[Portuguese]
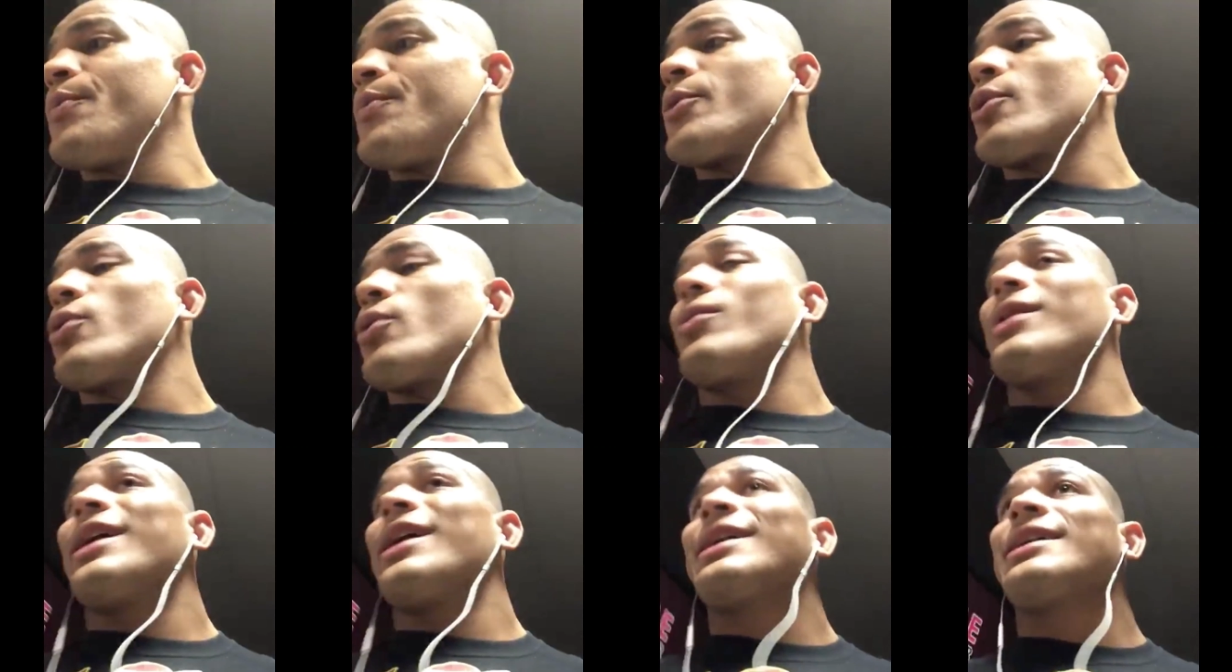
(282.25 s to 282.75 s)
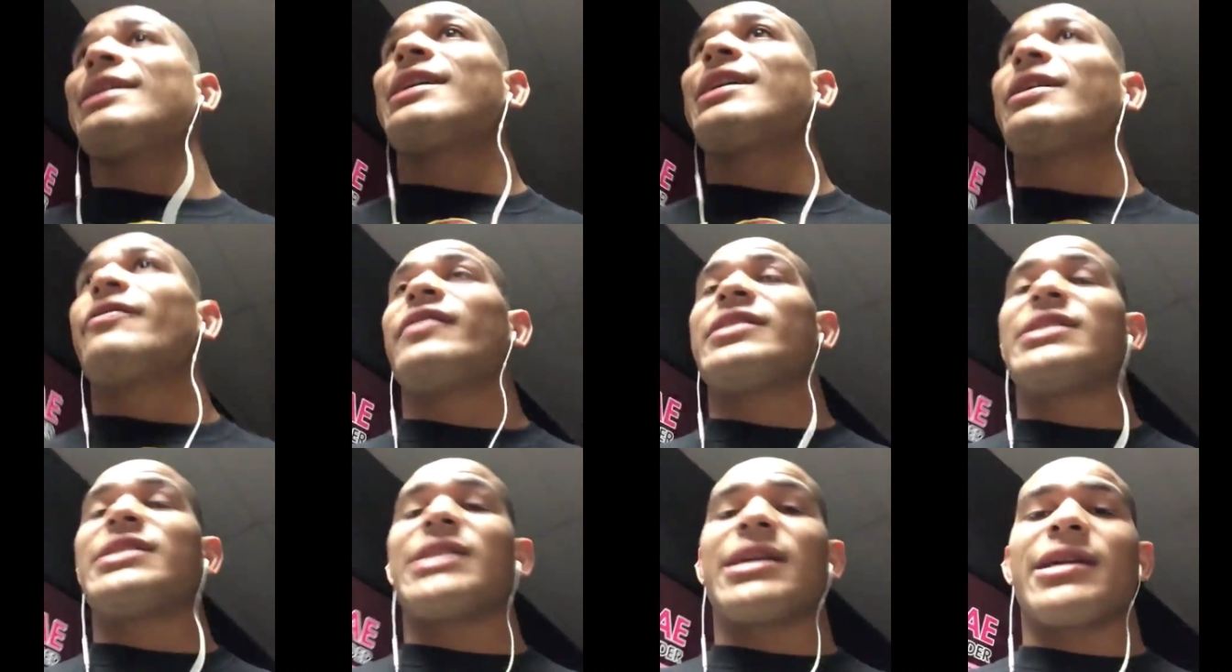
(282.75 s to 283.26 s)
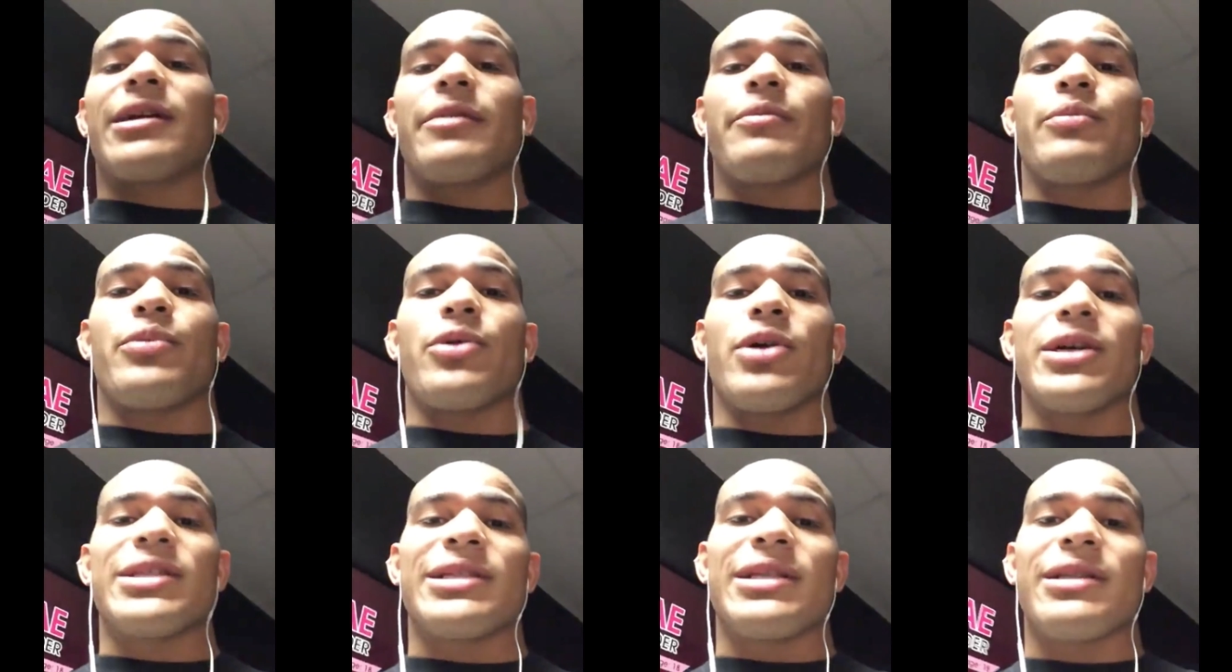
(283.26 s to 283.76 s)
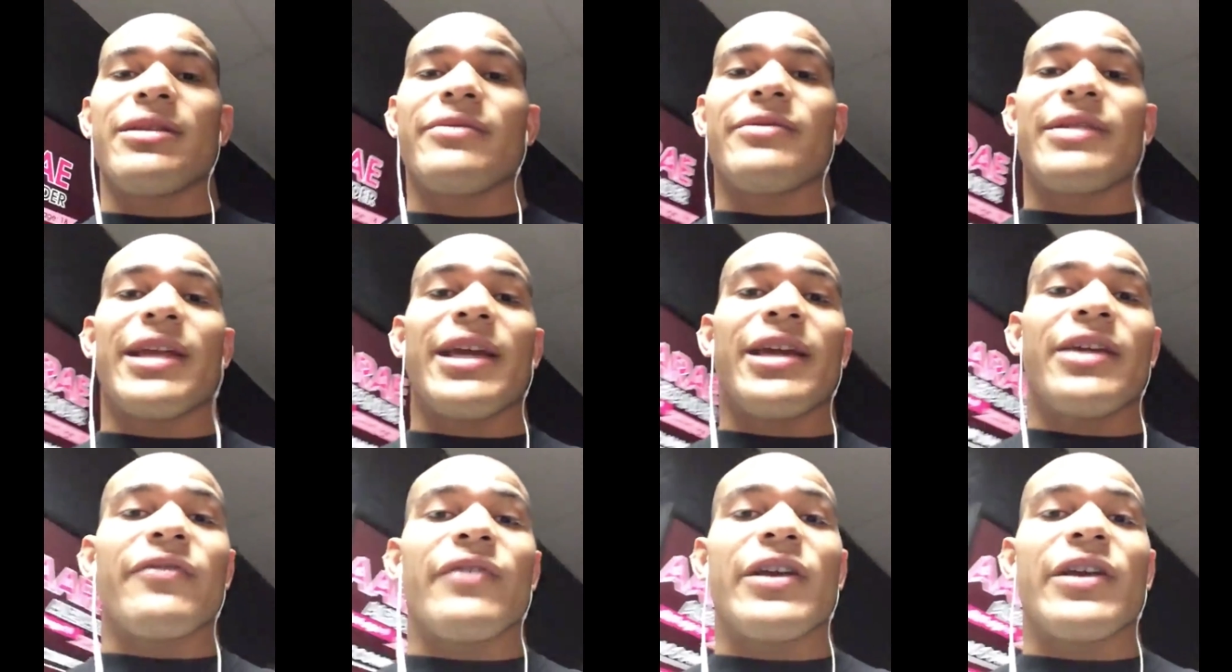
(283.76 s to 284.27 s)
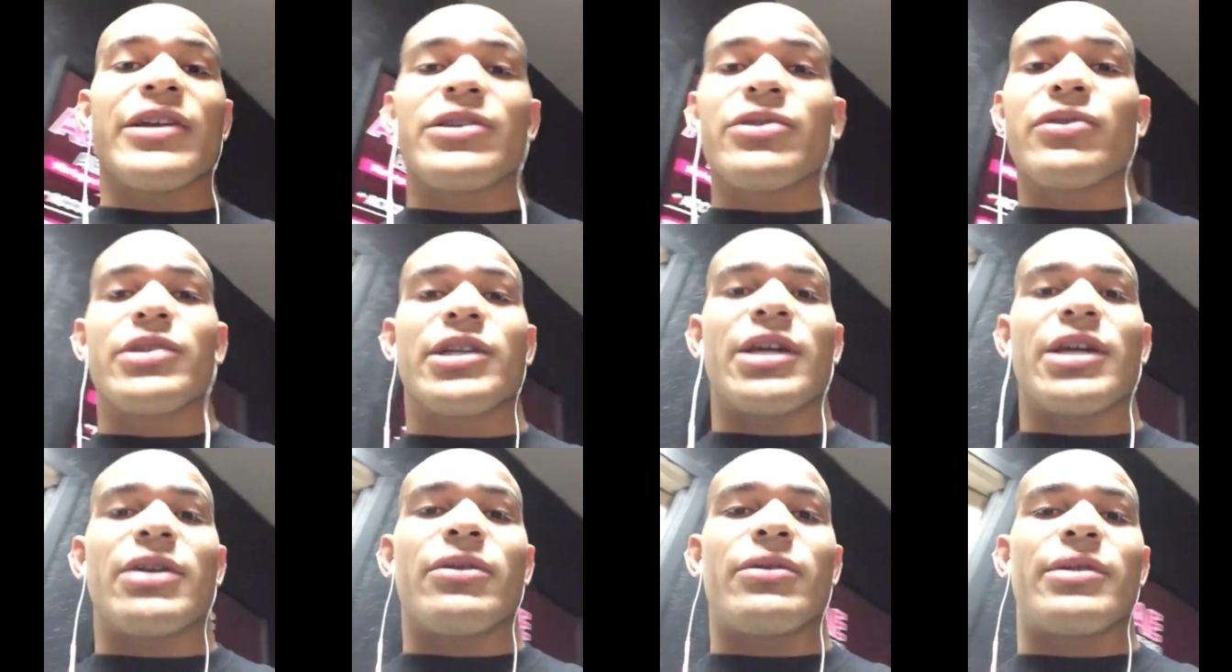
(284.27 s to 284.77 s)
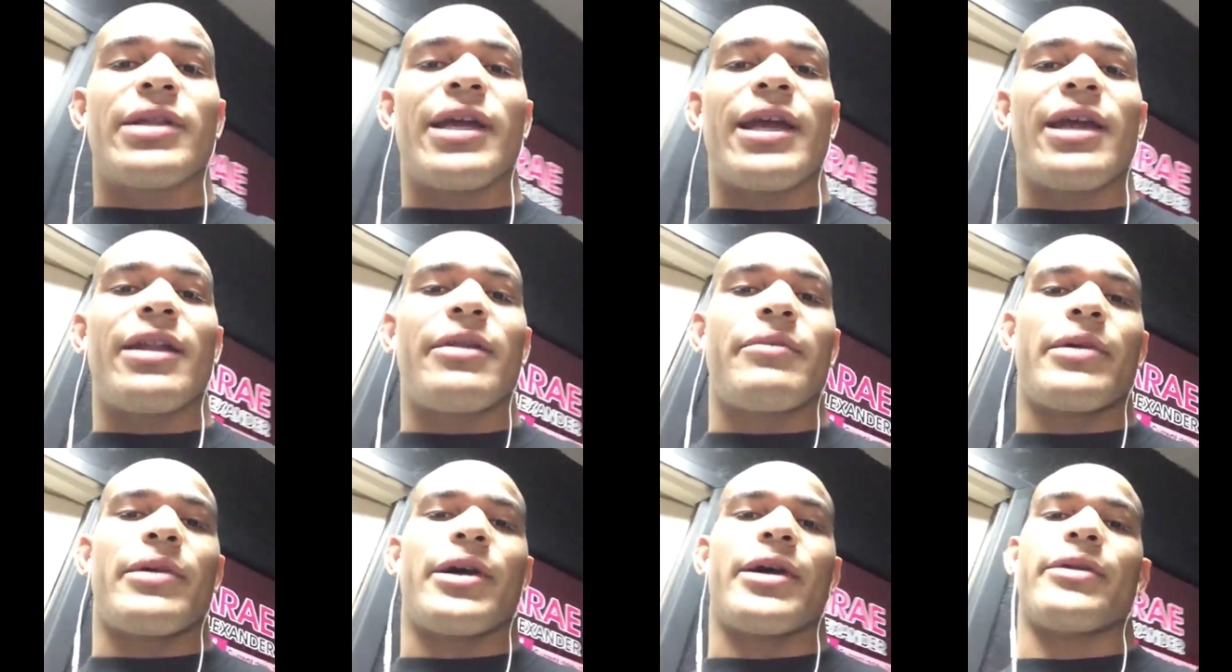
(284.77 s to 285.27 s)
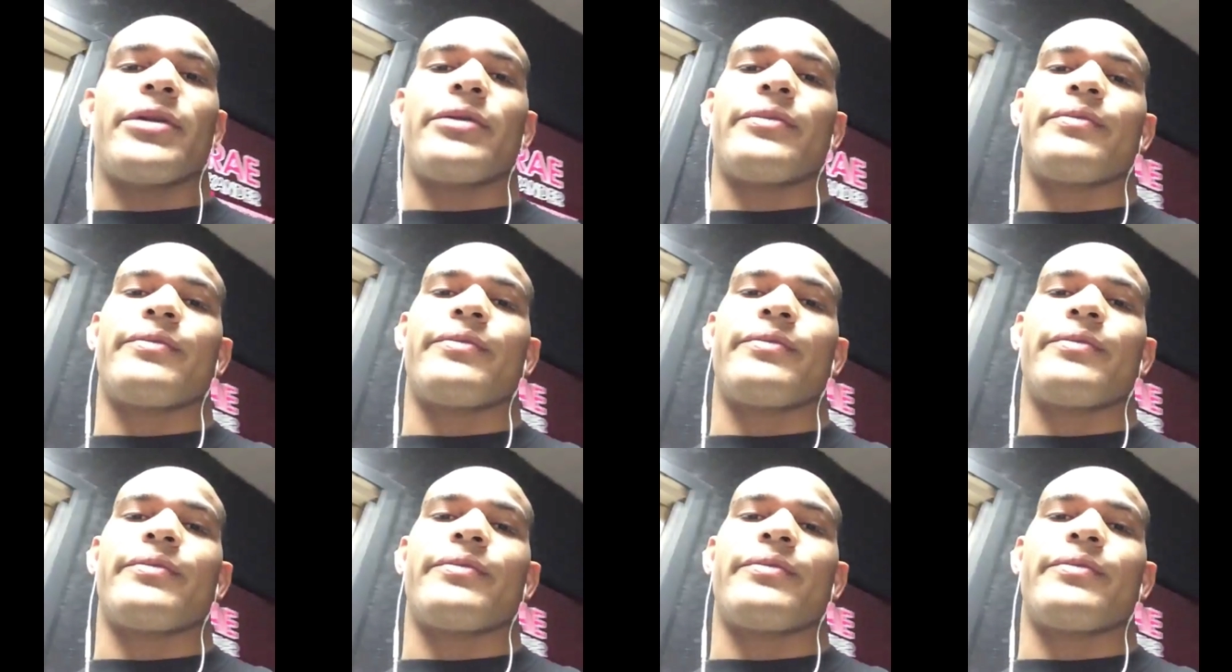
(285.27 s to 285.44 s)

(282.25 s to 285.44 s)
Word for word: o cara que quer fazer campeões, ele tem que investir o dinheiro dele, mano.